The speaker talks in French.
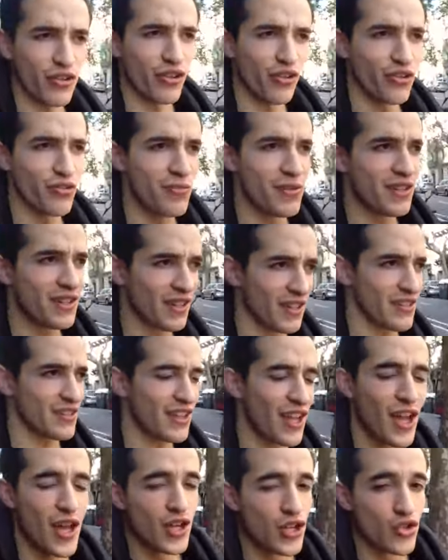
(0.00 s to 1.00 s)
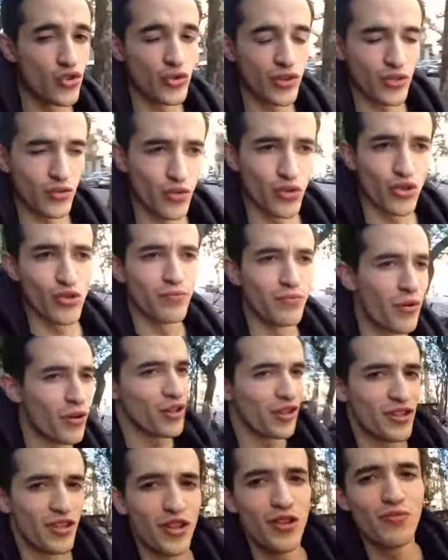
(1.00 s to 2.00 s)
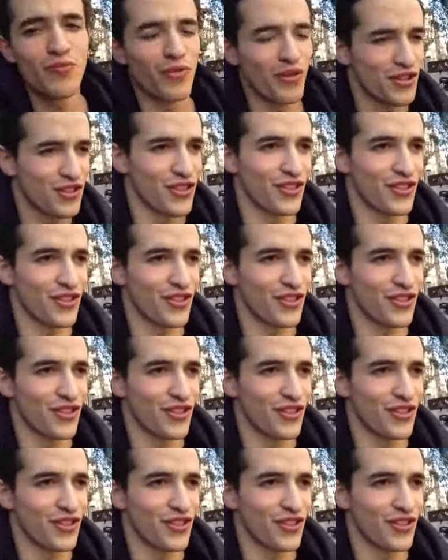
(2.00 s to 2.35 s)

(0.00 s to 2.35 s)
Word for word: en 2015. Je vous souhaite à tous une bonne année, une bonne